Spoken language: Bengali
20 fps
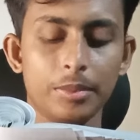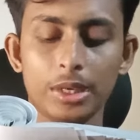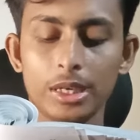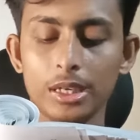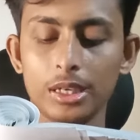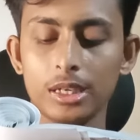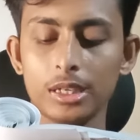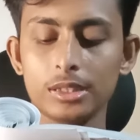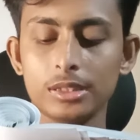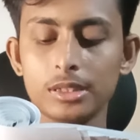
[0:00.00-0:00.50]

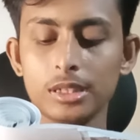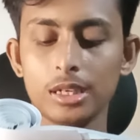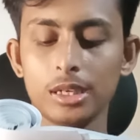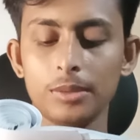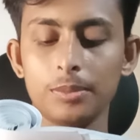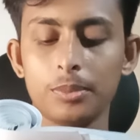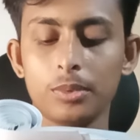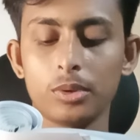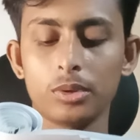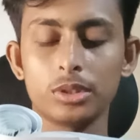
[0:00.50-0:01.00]
ভেঙে
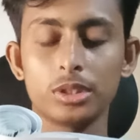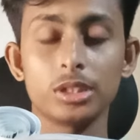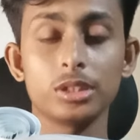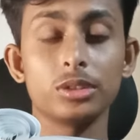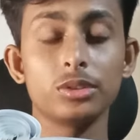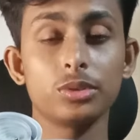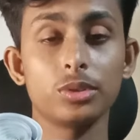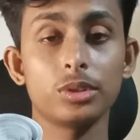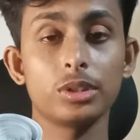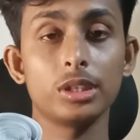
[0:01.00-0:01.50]
যায় প্রোটিন
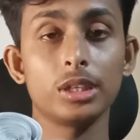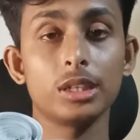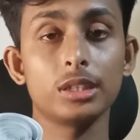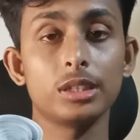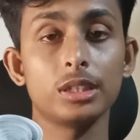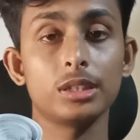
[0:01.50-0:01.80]
সরিয়ে